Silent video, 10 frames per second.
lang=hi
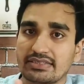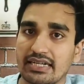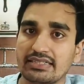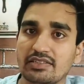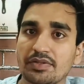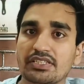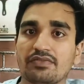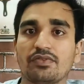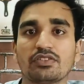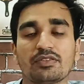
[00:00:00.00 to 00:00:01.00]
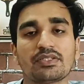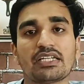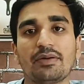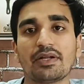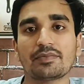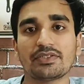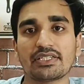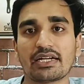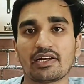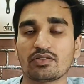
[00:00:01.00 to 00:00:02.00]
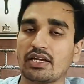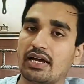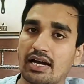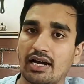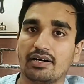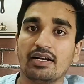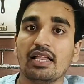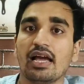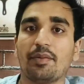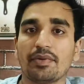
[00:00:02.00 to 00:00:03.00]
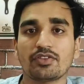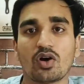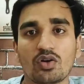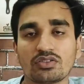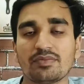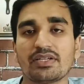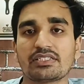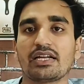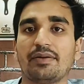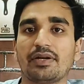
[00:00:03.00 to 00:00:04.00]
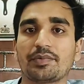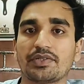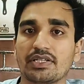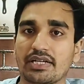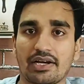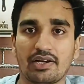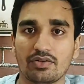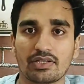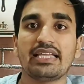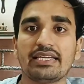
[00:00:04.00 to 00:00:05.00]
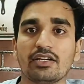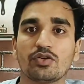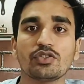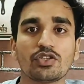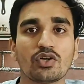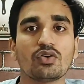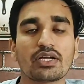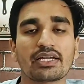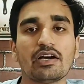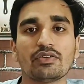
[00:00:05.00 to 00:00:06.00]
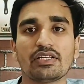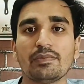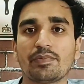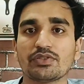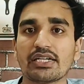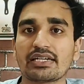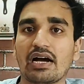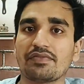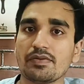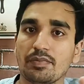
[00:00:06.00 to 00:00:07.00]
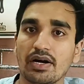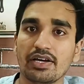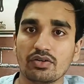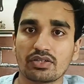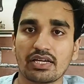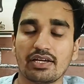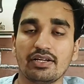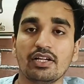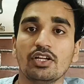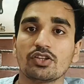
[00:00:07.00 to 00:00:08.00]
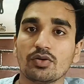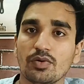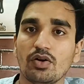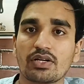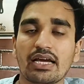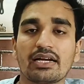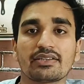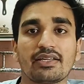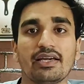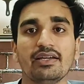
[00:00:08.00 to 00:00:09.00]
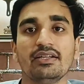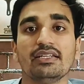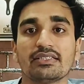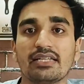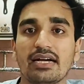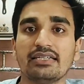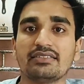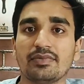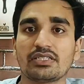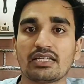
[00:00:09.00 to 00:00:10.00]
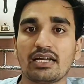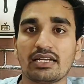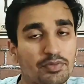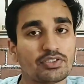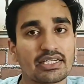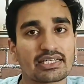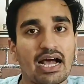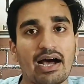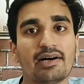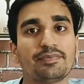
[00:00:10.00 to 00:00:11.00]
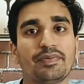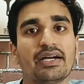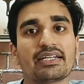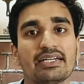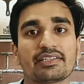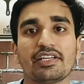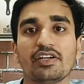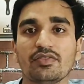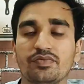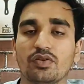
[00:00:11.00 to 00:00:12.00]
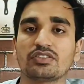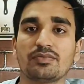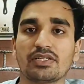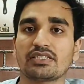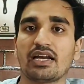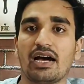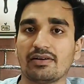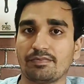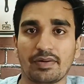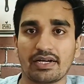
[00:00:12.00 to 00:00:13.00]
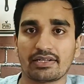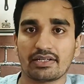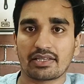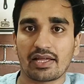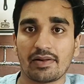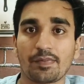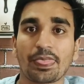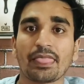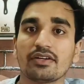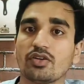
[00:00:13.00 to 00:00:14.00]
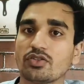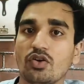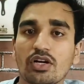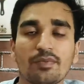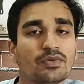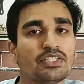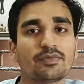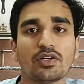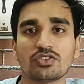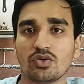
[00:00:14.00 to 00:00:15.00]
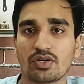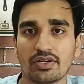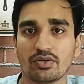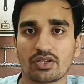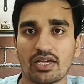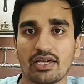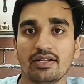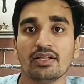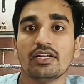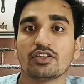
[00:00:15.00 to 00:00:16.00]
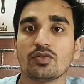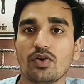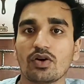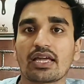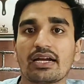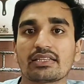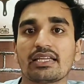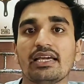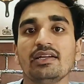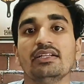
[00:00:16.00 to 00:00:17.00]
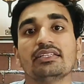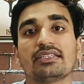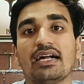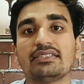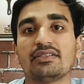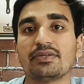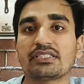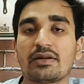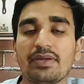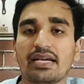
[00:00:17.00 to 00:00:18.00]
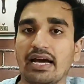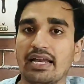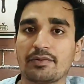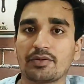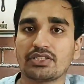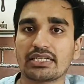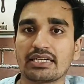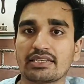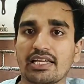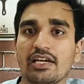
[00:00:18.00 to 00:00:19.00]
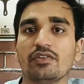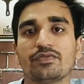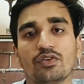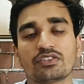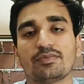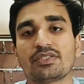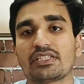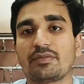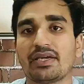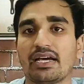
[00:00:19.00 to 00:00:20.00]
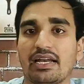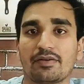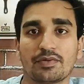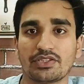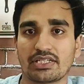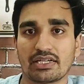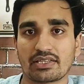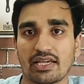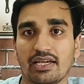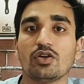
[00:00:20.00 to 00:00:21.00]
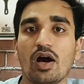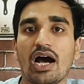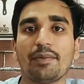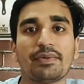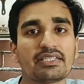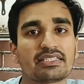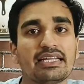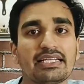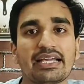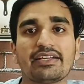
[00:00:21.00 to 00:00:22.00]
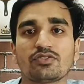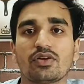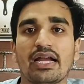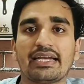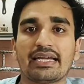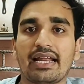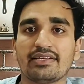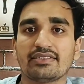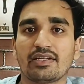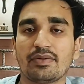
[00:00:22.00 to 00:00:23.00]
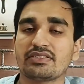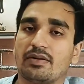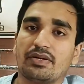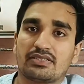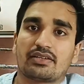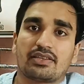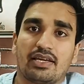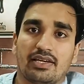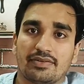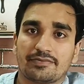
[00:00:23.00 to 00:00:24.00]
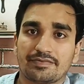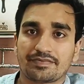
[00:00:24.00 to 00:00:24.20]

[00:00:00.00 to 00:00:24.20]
थर्ड सेमेस्टर फोर्थ सेमेस्टर एमटेक प्रोजेक्ट करना होता है हाँ हमें दोनों सेमेस्टर एमटेक प्रोजेक्ट करना होता है देखिए कुछ लोगों के क्या होते हैं प्रोजेक्ट काफी बड़े होते हैं तो वो लोग क्या करते हैं थर्ड सेमेस्टर प्रोजेक्ट का हाफ पार्ट करते हैं और फोर्थ सेमेस्टर हाफ पार्ट करते हैं कुछ लोगों के प्रोजेक्ट बहुत छोटे होते हैं तो वो लोग क्या करते हैं थर्ड सेमेस्टर में एक अलग प्रोजेक्ट करते हैं और फोर्थ सेमेस्टर में एक अलग प्रोजेक्ट करते हैं तो आप इस तरीके के इसको कैटेगराइजेशन में समझ सकते हैं अब